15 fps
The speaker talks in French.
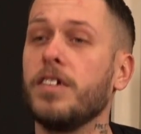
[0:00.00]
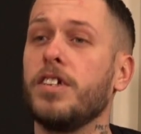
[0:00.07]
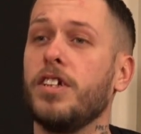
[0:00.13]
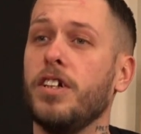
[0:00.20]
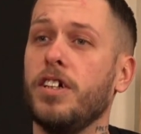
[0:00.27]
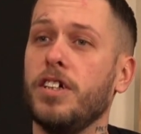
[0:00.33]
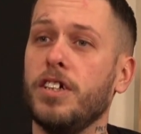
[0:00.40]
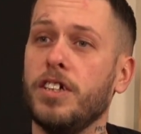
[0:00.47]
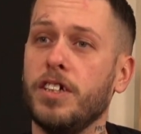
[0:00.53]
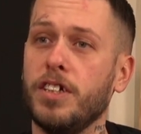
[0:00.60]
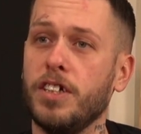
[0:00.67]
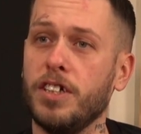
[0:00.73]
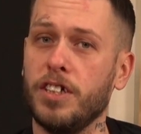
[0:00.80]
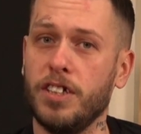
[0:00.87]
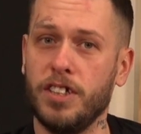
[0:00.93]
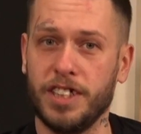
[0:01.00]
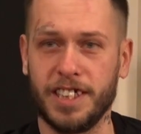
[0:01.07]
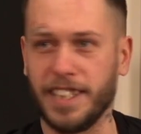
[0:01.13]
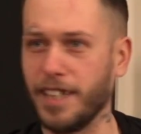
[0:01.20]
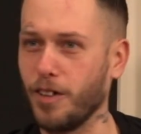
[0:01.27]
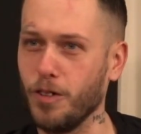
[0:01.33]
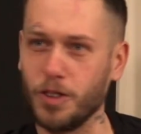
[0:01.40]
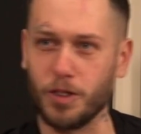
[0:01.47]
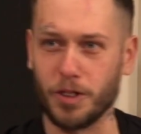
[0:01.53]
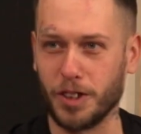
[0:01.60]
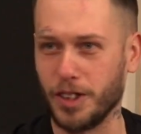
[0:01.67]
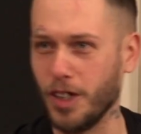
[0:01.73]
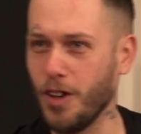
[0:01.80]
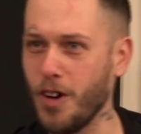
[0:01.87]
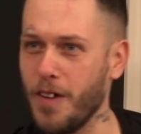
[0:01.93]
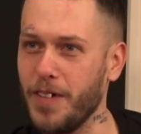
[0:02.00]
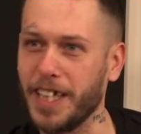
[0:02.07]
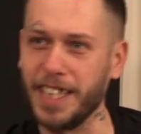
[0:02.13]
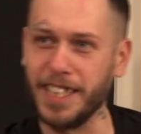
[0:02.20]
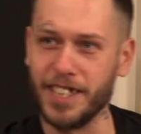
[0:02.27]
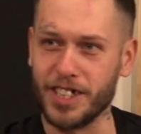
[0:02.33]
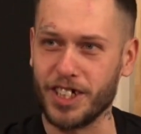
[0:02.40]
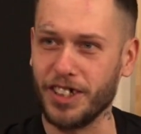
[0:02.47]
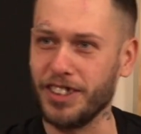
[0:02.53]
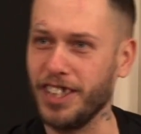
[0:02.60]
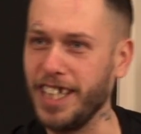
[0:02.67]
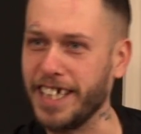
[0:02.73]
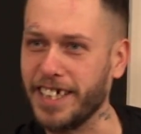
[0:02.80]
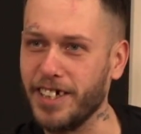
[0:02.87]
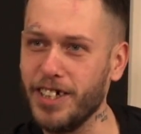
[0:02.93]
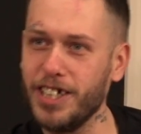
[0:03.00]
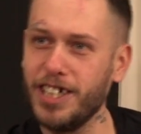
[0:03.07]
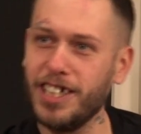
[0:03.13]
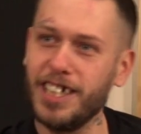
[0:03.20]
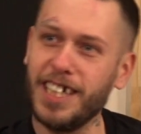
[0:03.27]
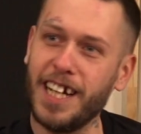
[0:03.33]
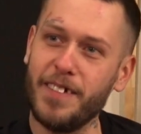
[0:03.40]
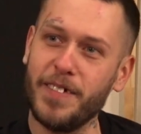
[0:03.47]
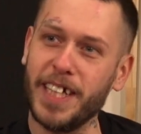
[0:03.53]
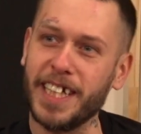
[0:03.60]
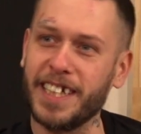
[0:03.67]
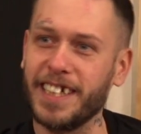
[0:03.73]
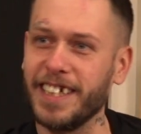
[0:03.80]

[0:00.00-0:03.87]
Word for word: Que là, c'est en construction avec les jeunes de l'école, avec